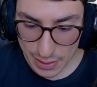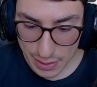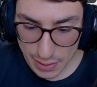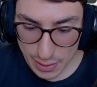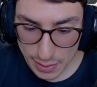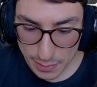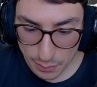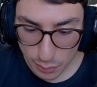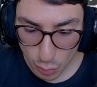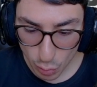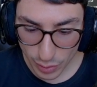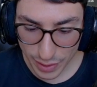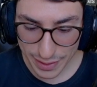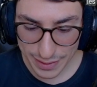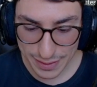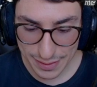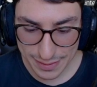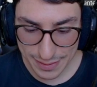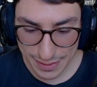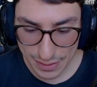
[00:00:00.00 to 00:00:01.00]
de
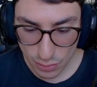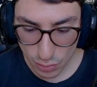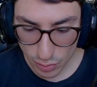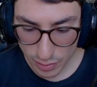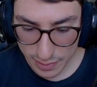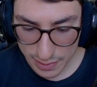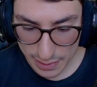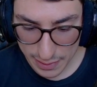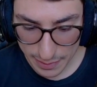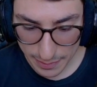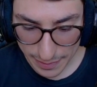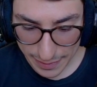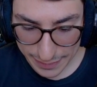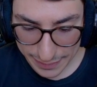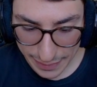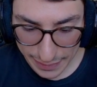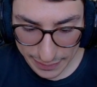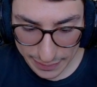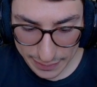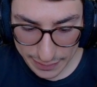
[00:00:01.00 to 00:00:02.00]
moedas azuis ali.
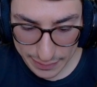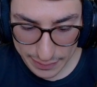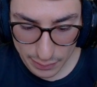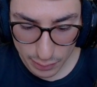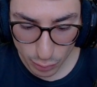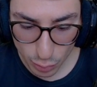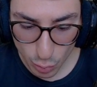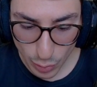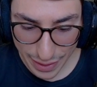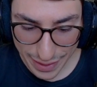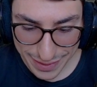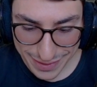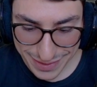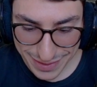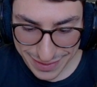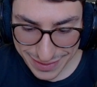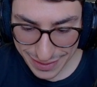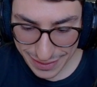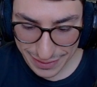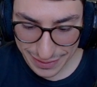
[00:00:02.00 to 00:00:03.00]
Tem
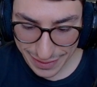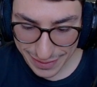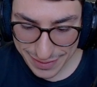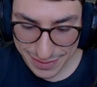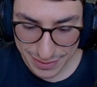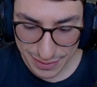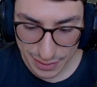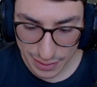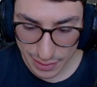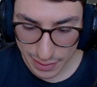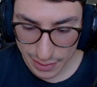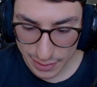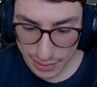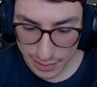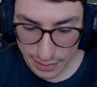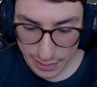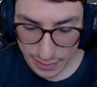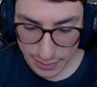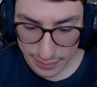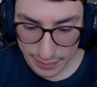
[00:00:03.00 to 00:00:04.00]
quests ali na
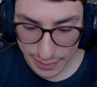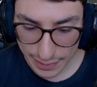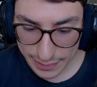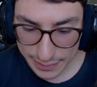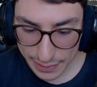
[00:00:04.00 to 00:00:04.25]
esquerda, né?